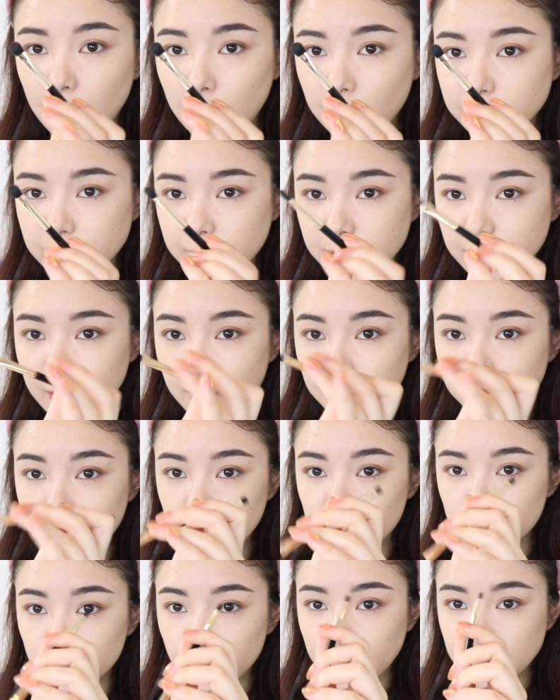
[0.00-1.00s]
好，接下来把
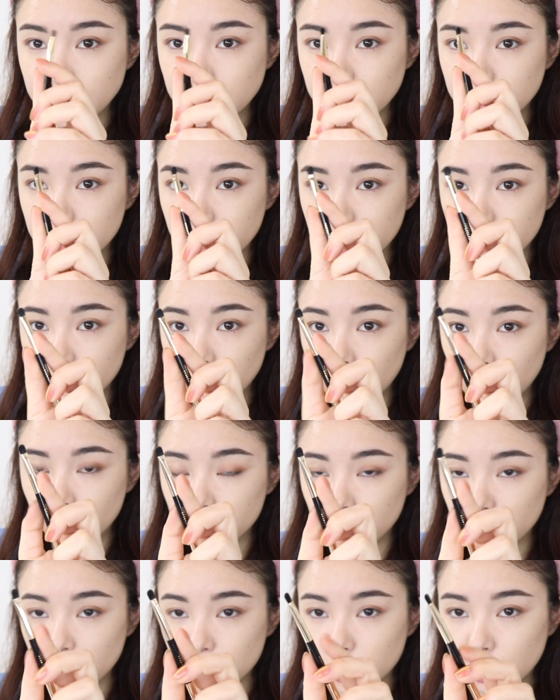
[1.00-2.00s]
刷子这头
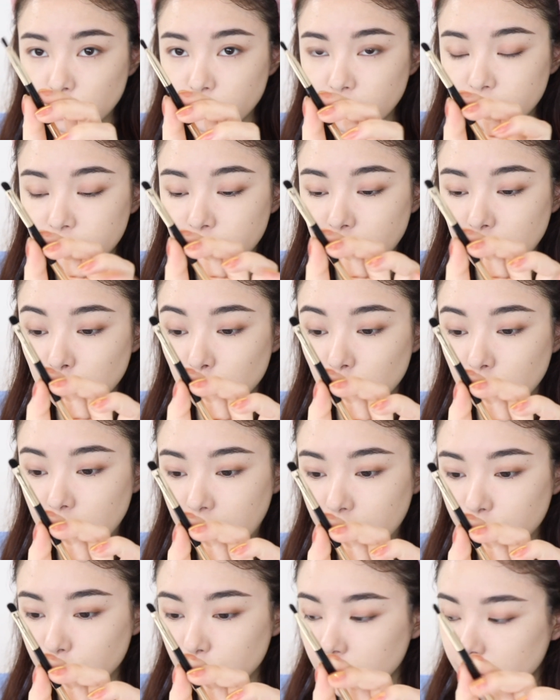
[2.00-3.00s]
呢稍微翻过
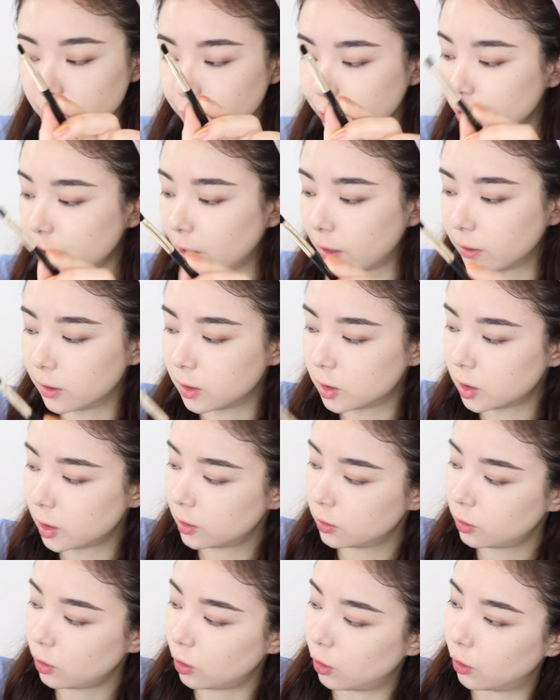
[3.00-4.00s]
来，用更小的这
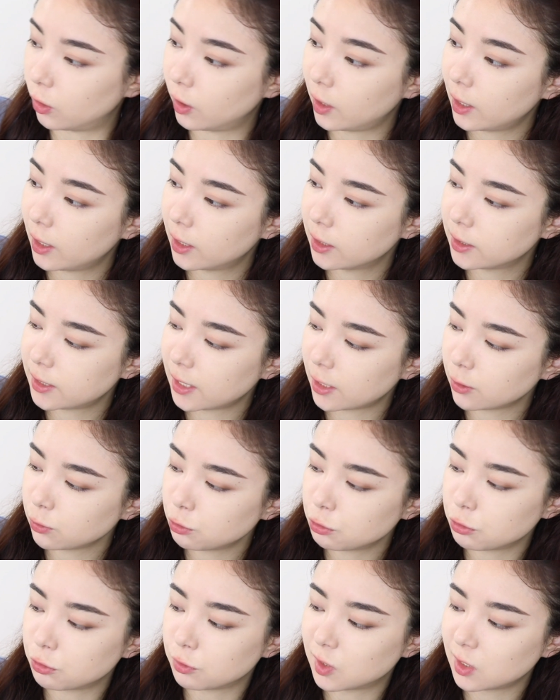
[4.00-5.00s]
头蘸
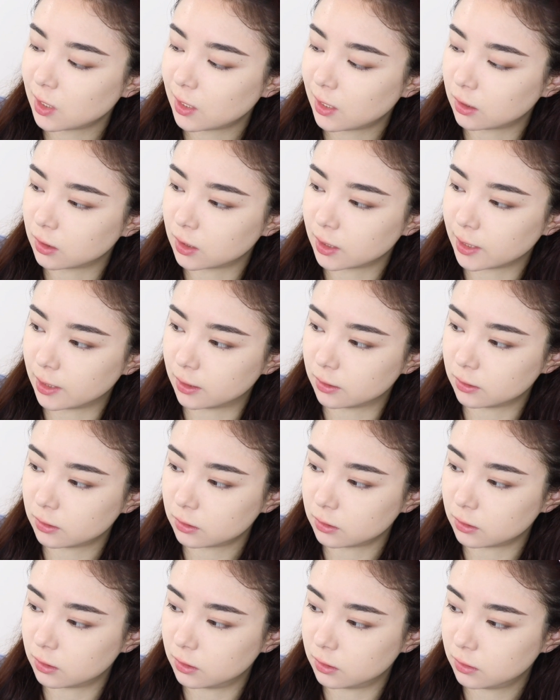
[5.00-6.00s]
取这两个颜
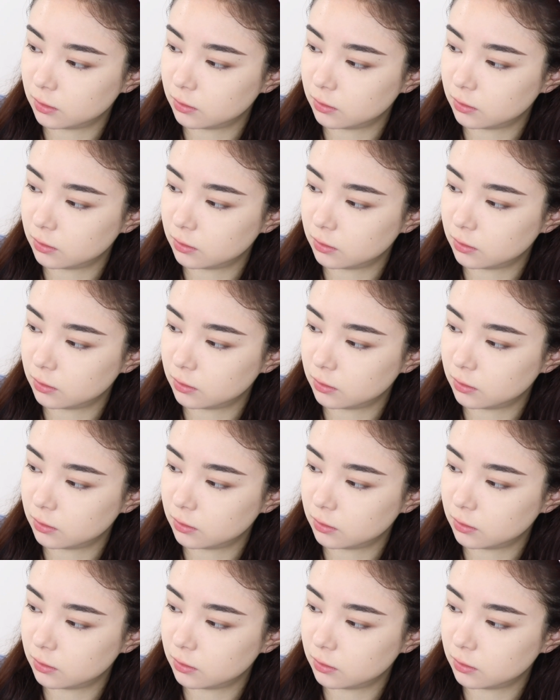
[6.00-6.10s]
色。